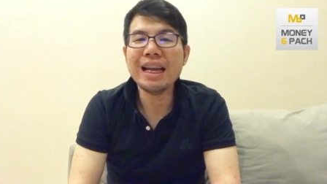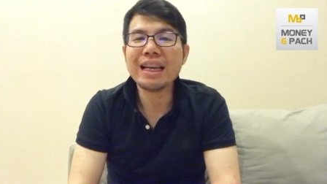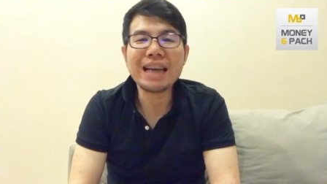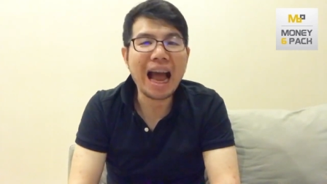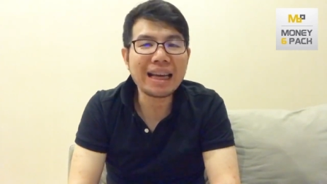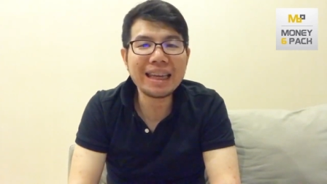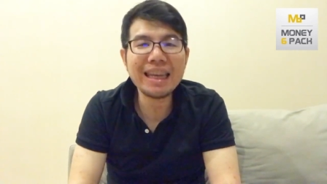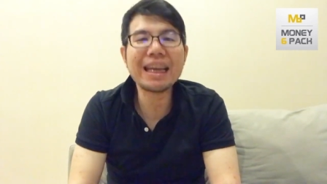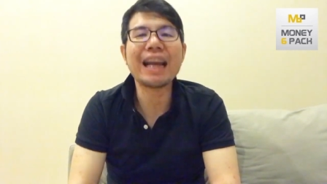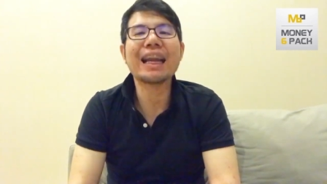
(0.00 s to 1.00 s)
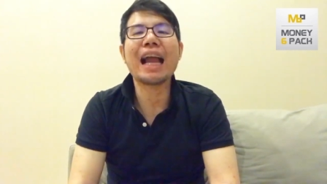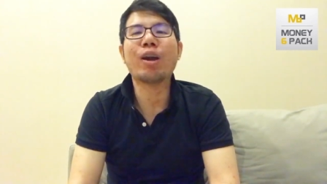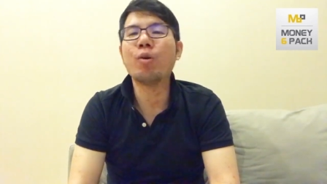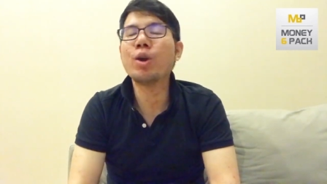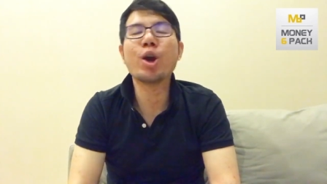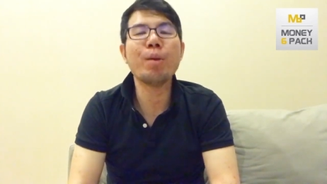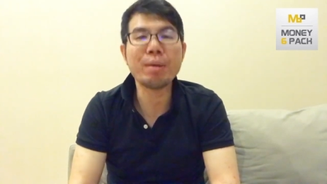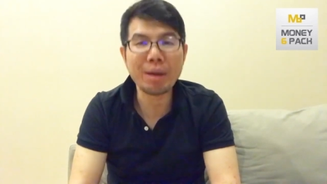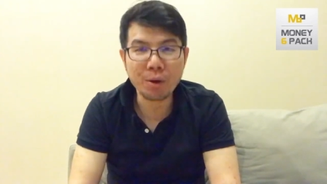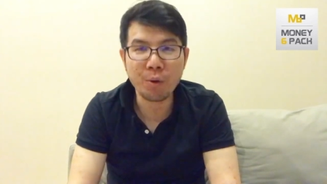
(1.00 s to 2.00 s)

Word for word: หน้าที่การงานของคุณก็ไม่มั่นคง